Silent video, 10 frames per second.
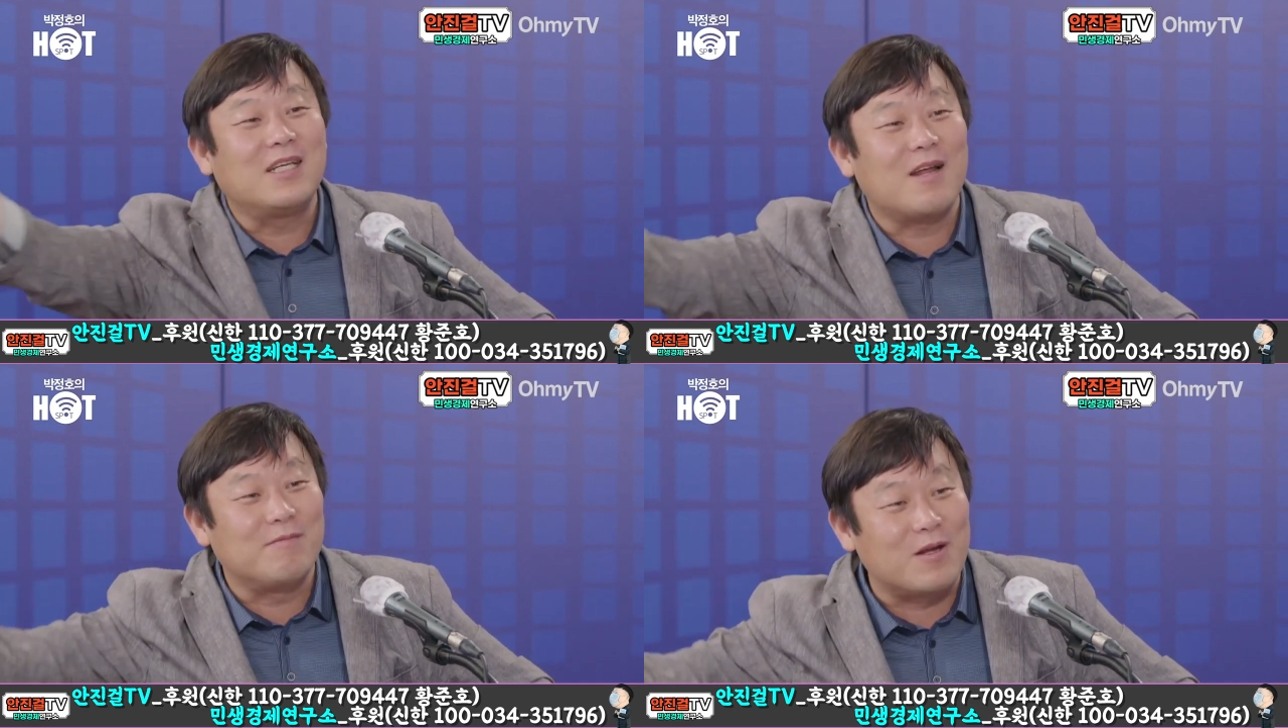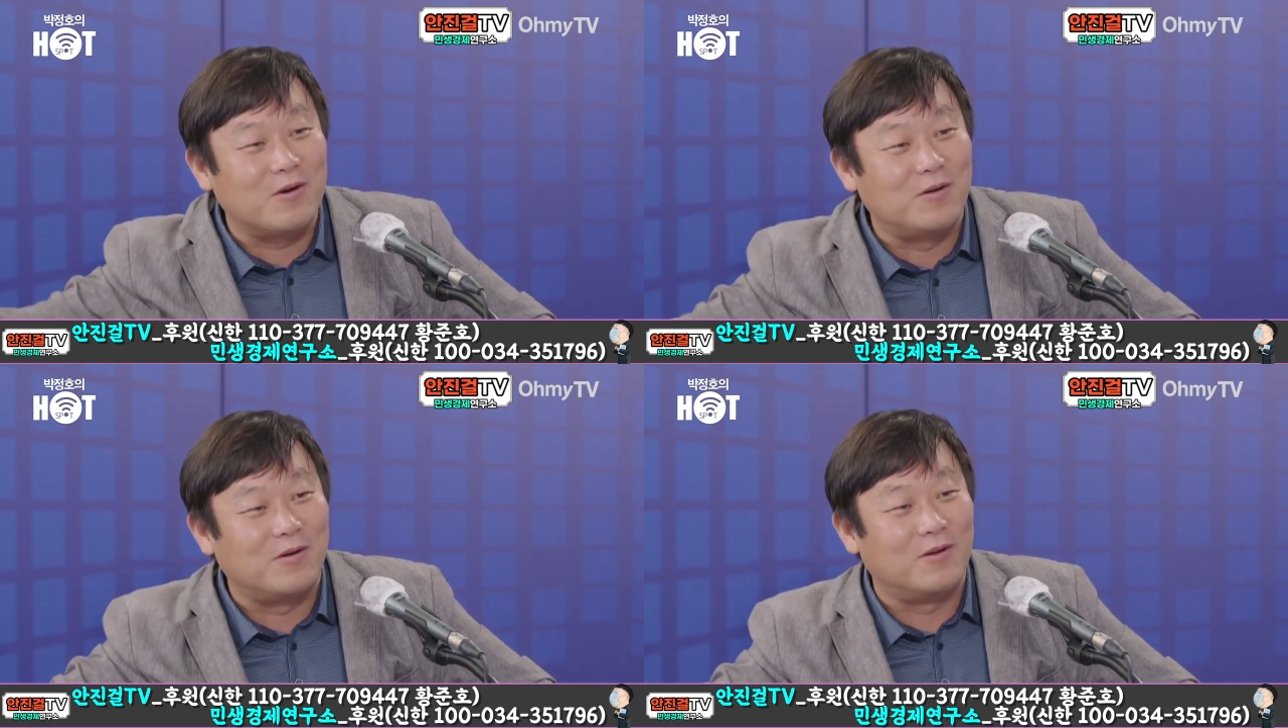
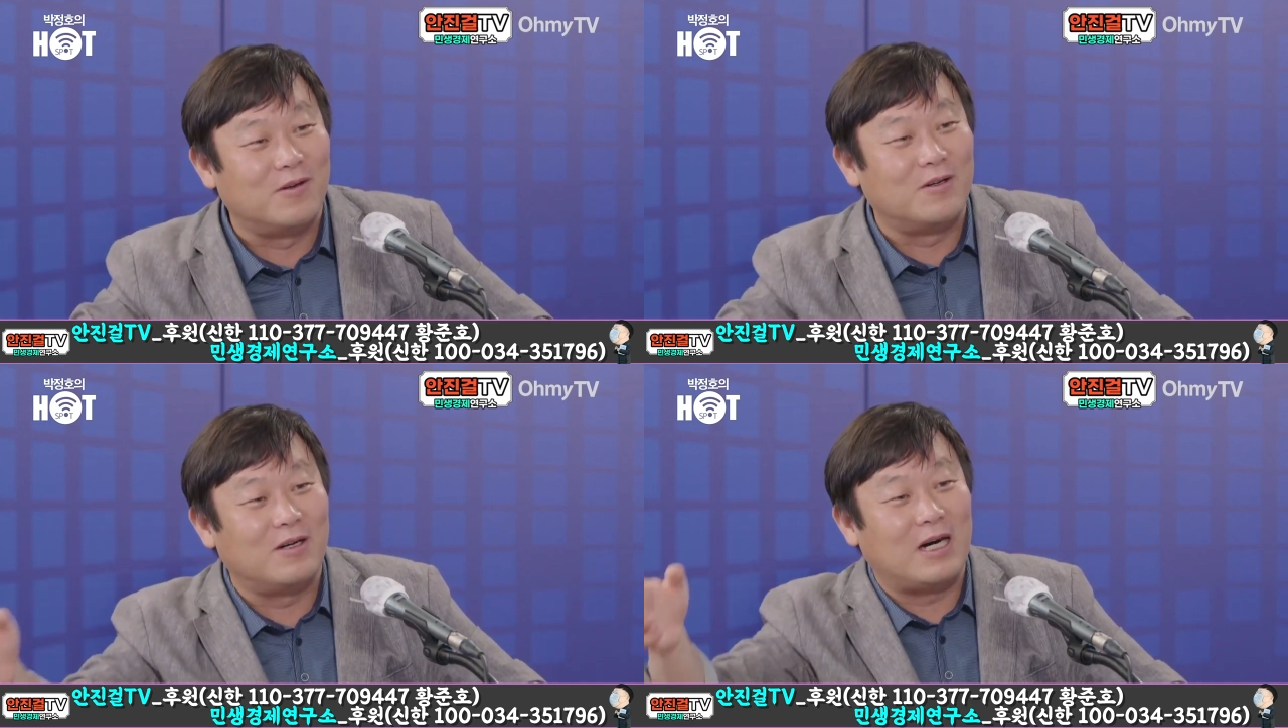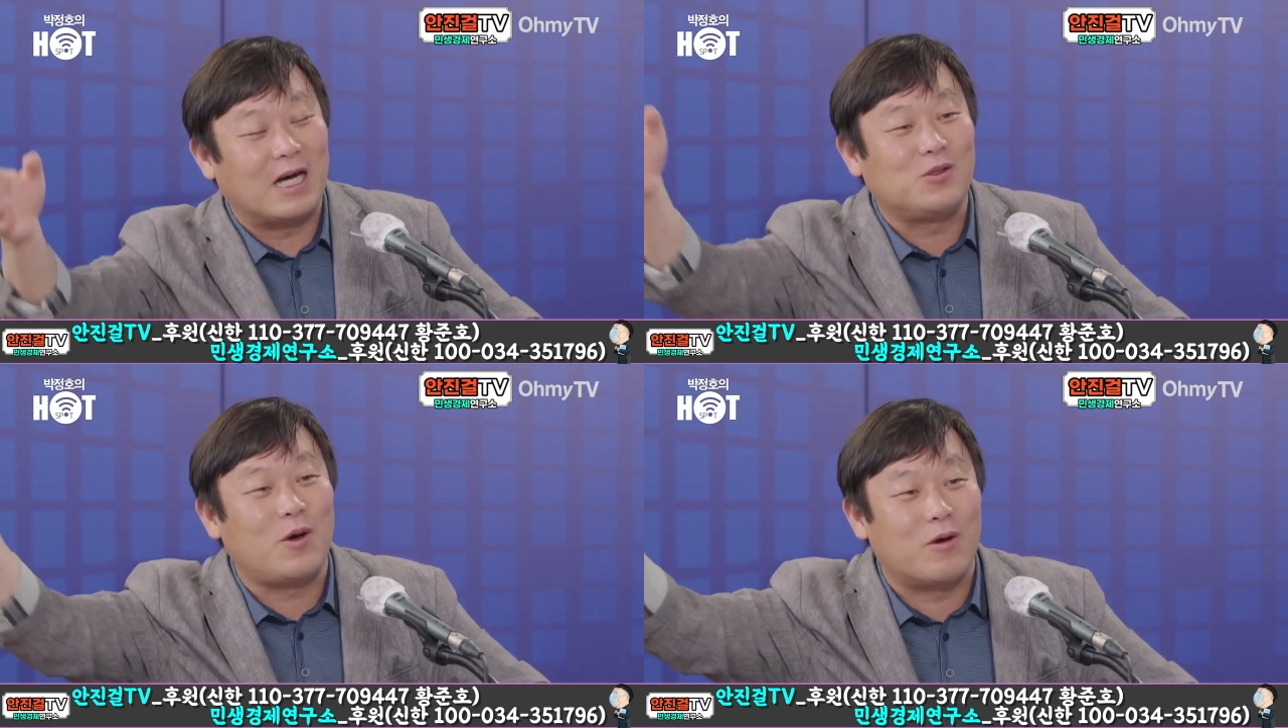사람들하고
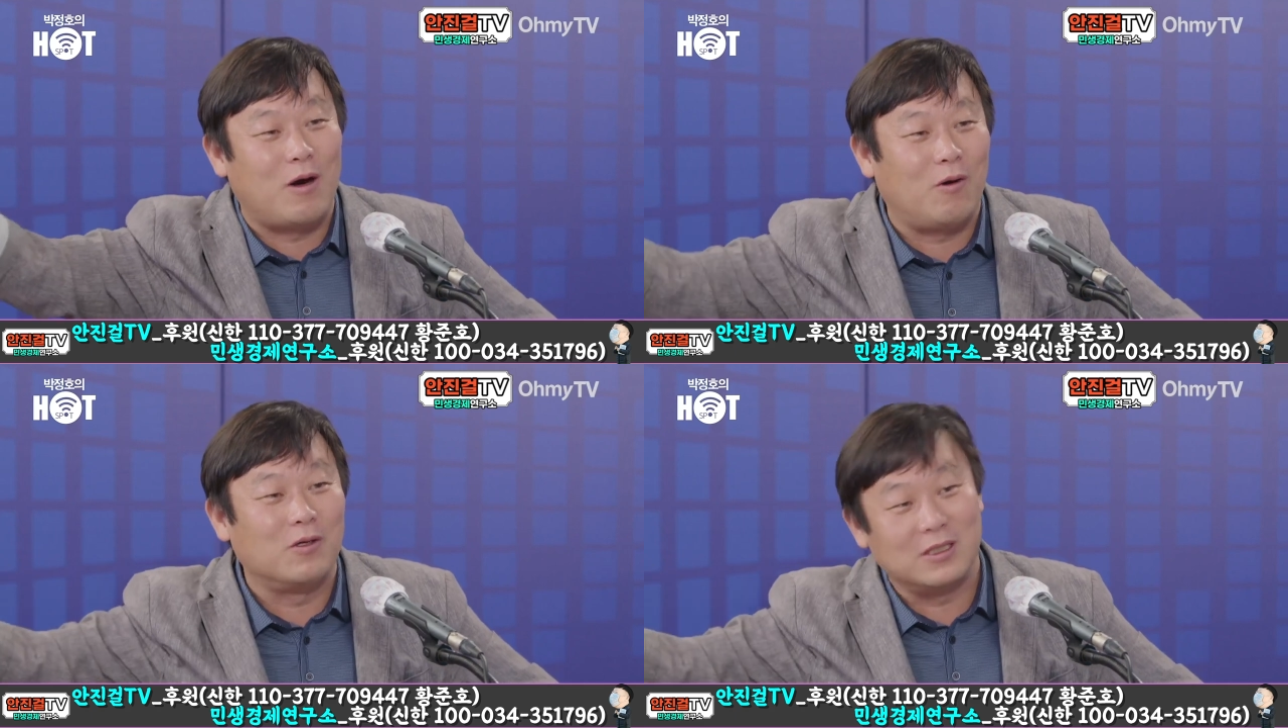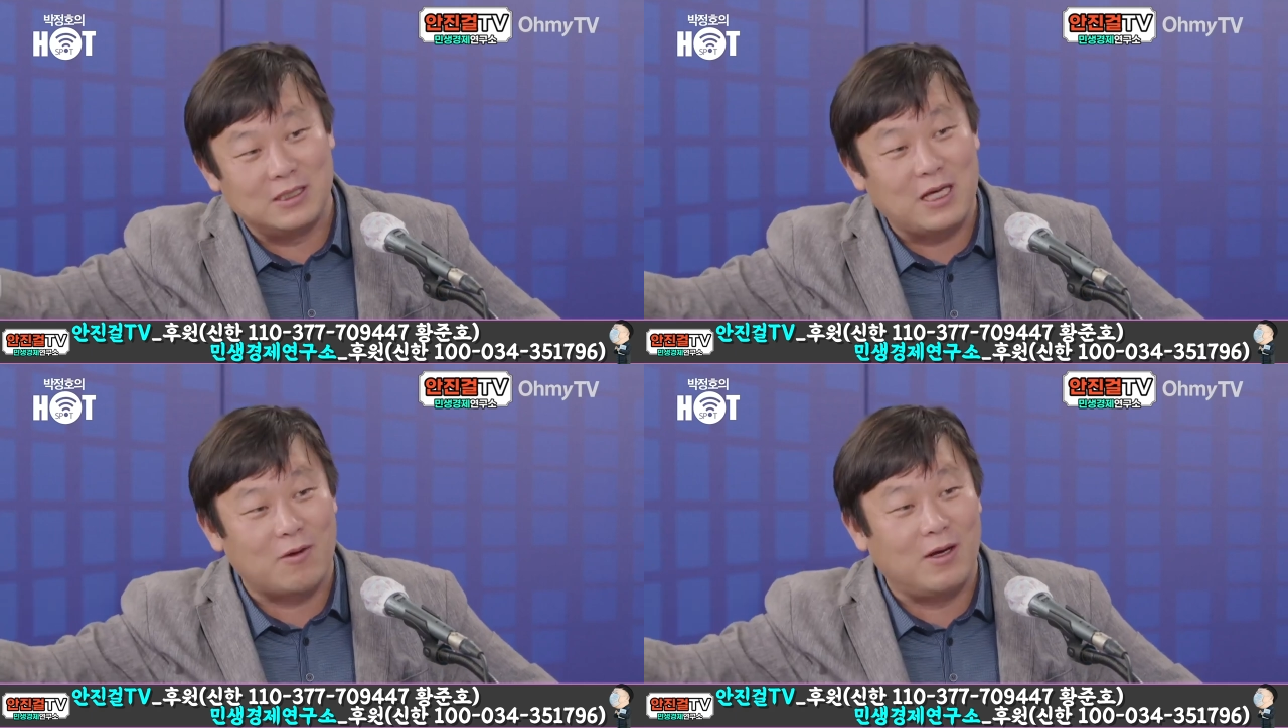악수하러 그렇죠. 가고 네.
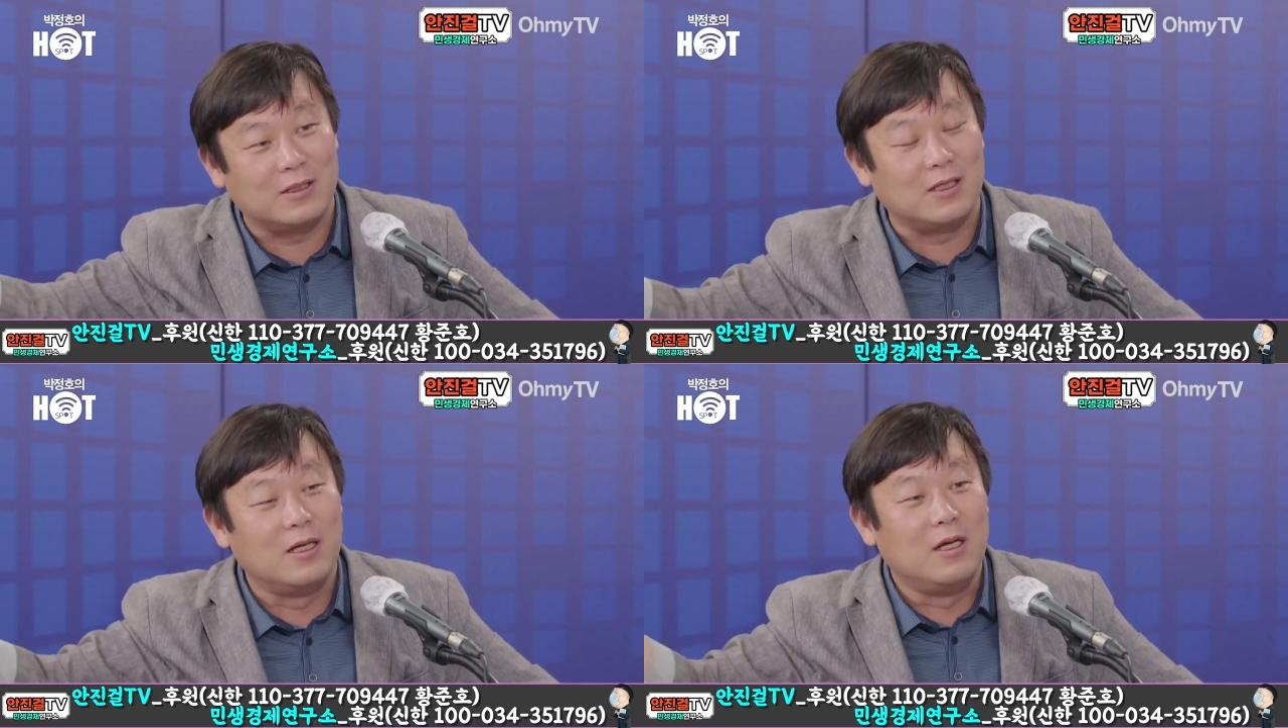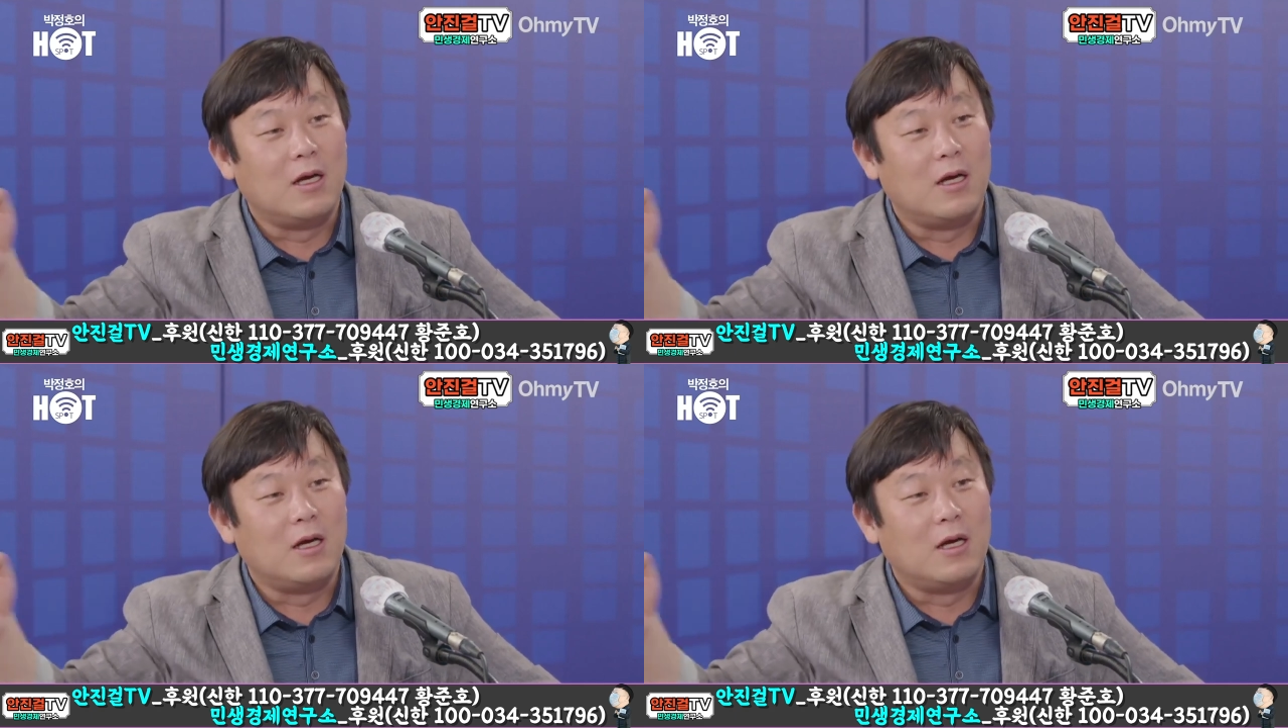인사하러 가지.